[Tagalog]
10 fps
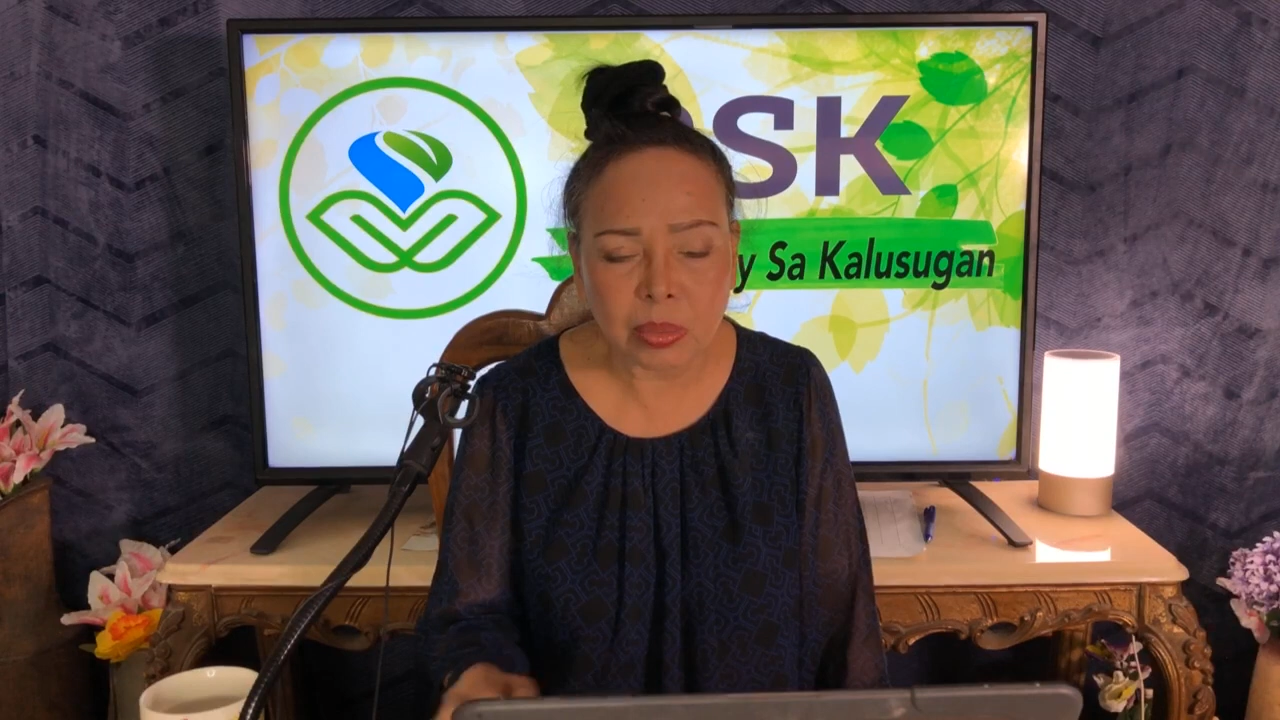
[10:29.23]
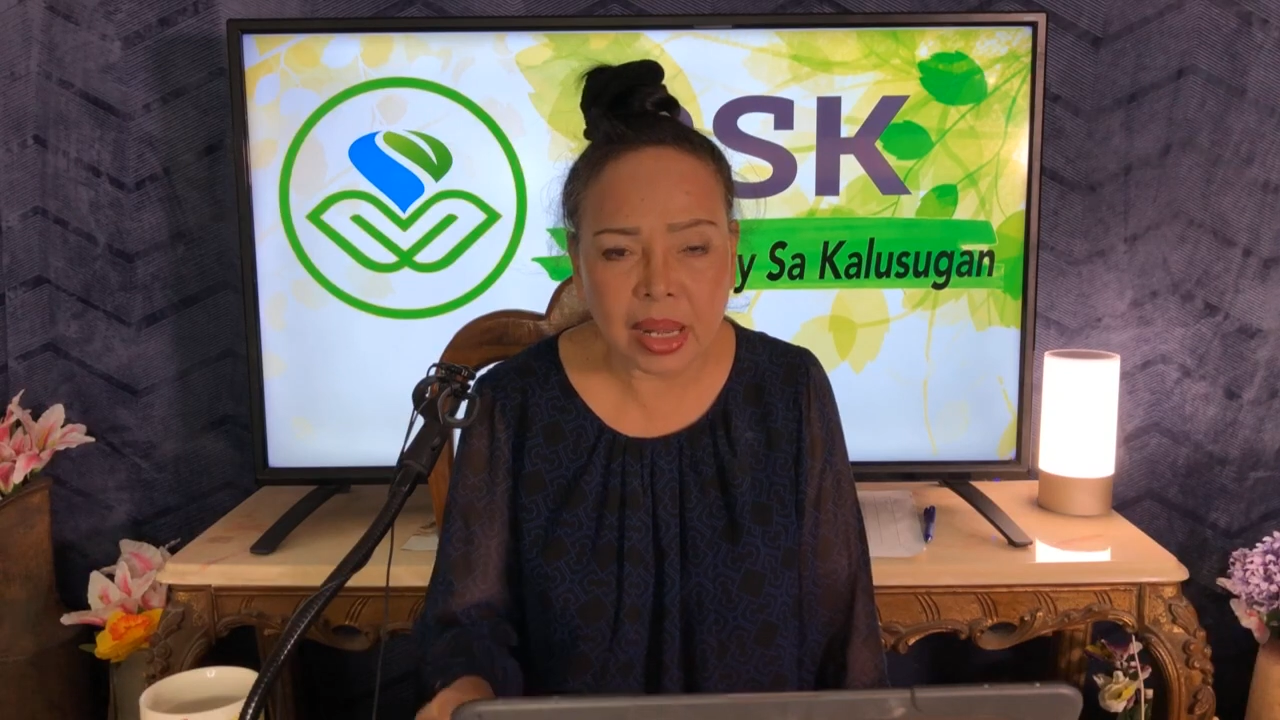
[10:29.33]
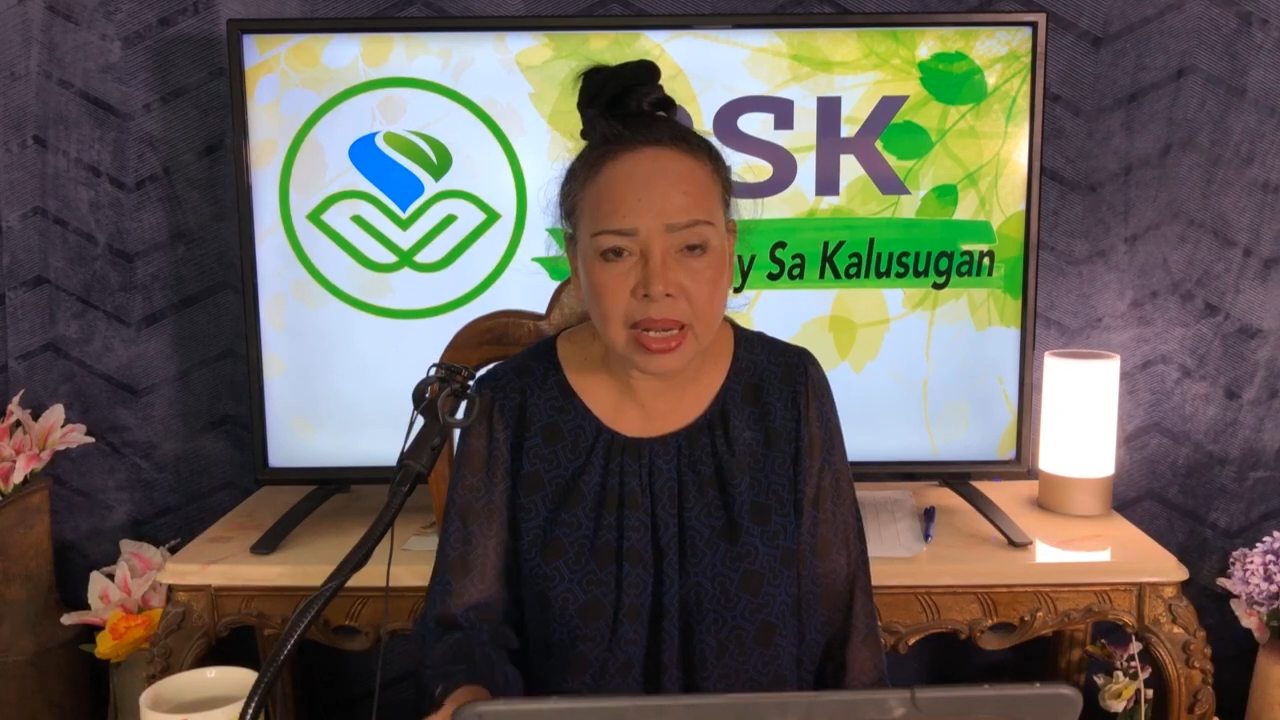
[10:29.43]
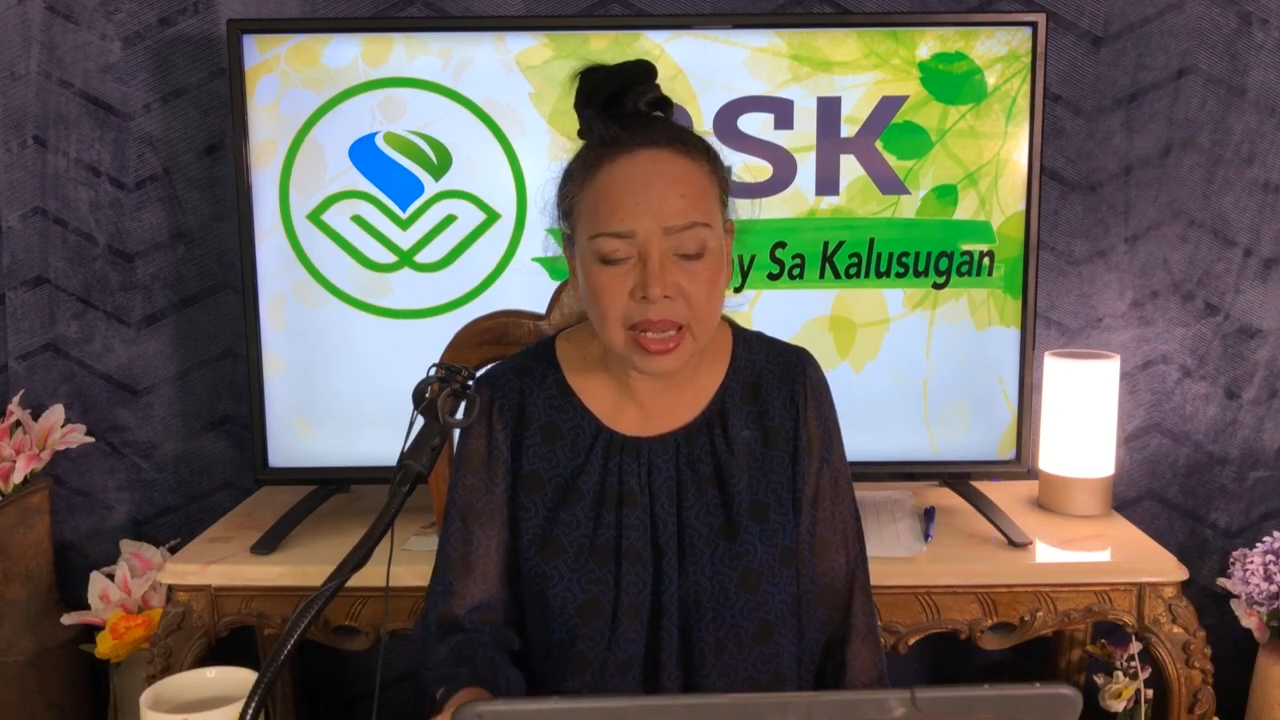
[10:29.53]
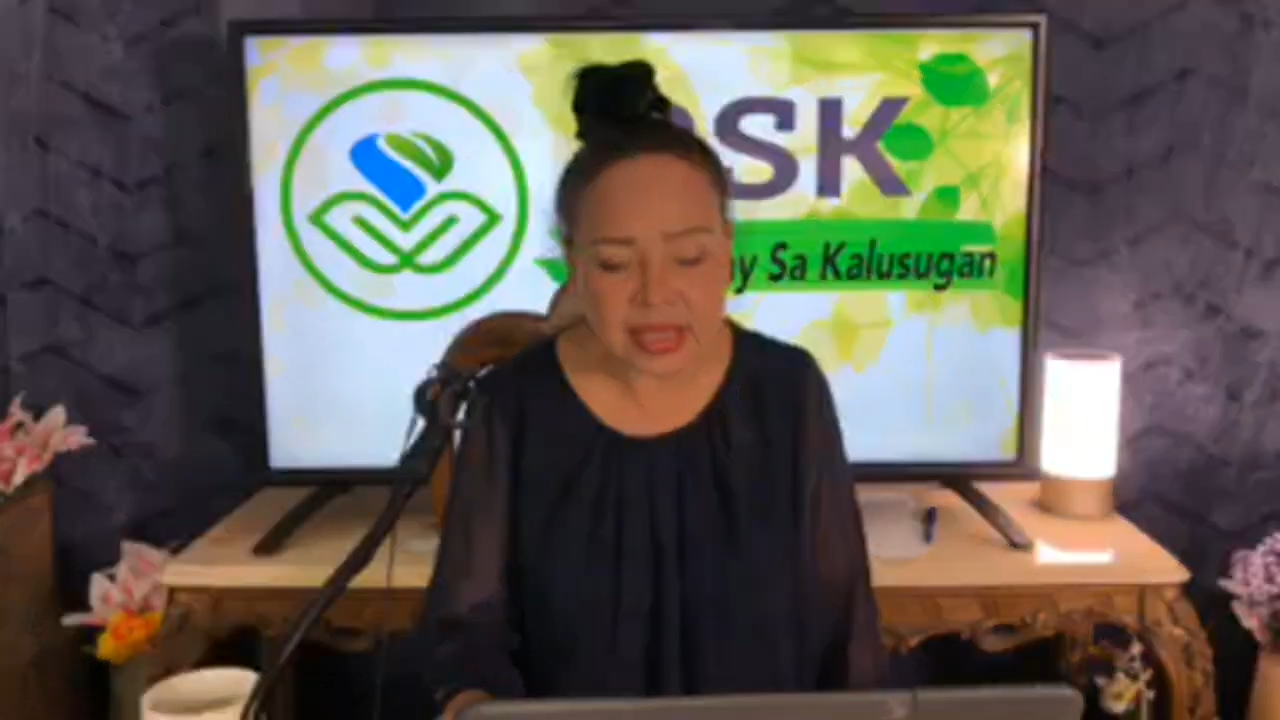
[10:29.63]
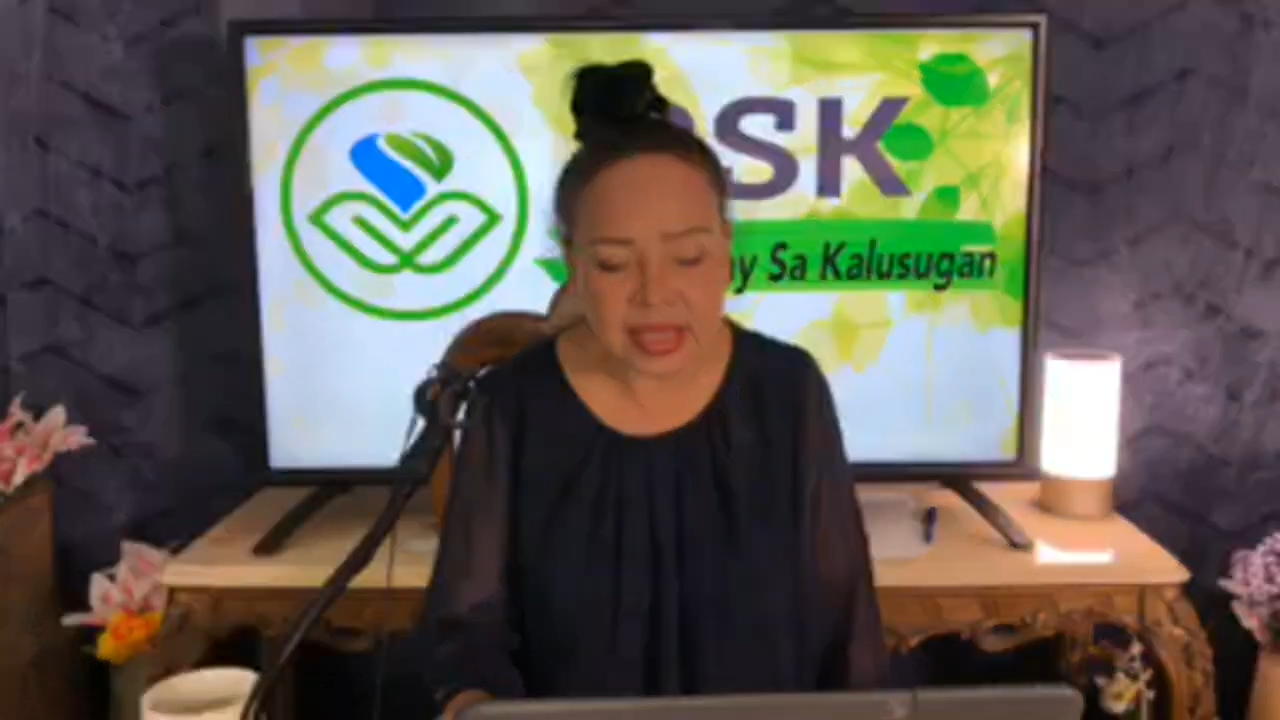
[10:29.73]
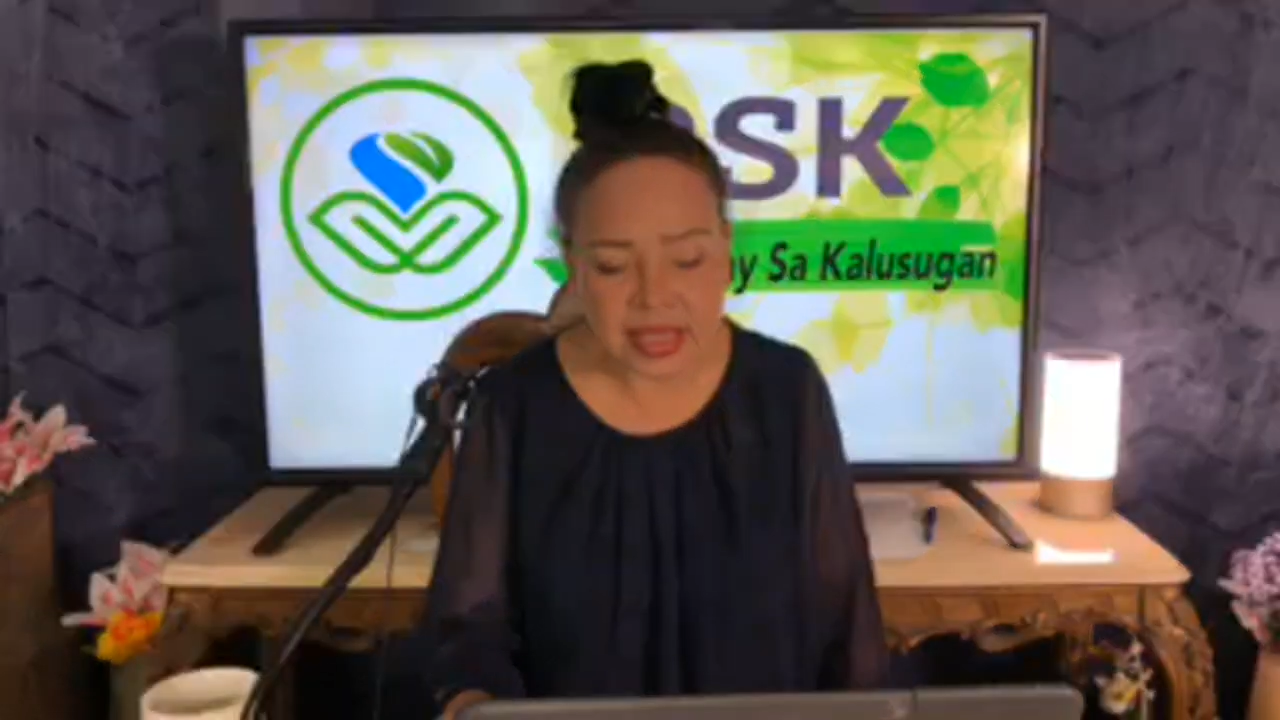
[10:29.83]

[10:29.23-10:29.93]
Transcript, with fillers: lumalakas